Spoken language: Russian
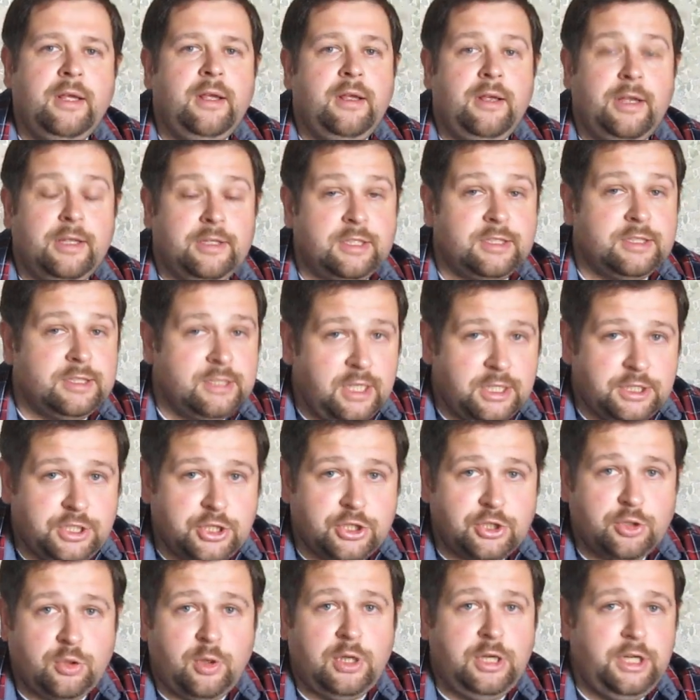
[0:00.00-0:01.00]
Это значит,
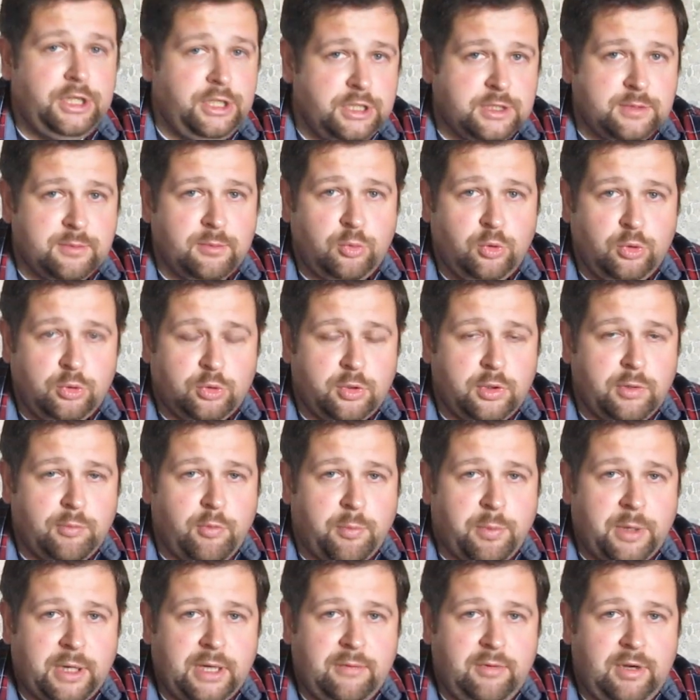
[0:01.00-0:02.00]
что алинизм будет у него
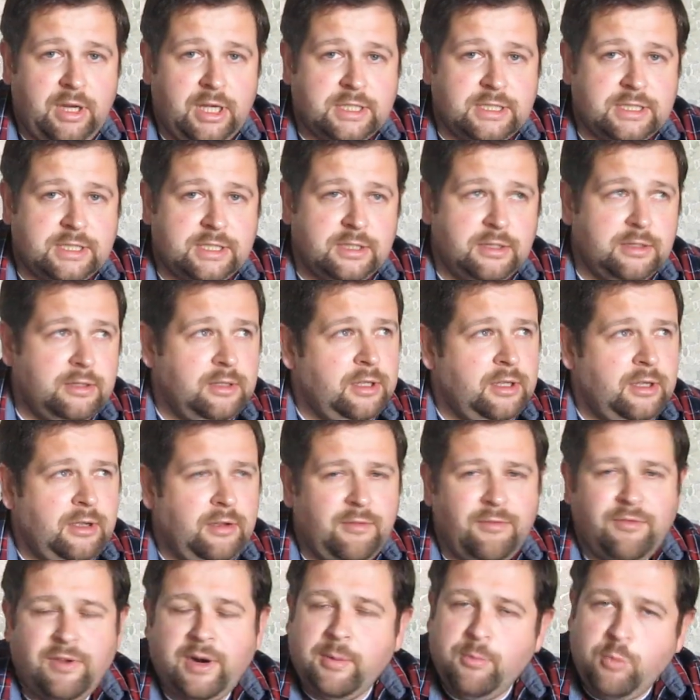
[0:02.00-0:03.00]
проявляться
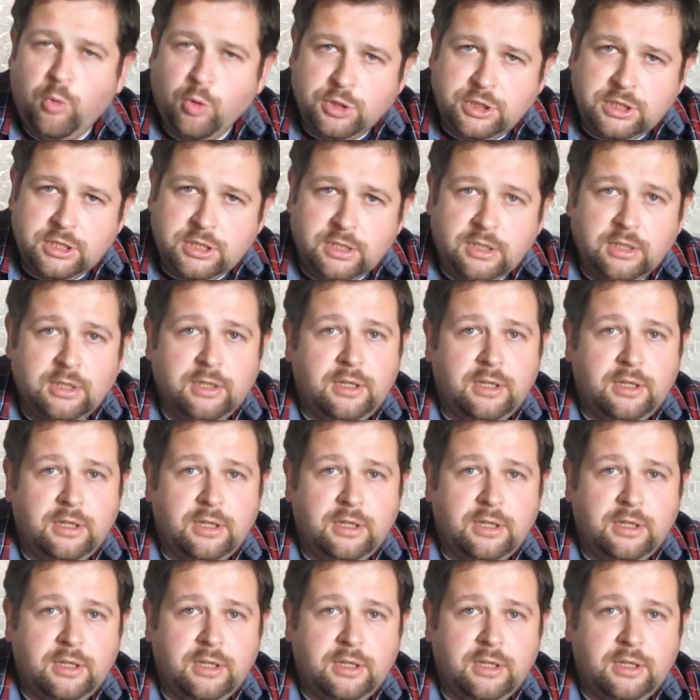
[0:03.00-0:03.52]
в работе,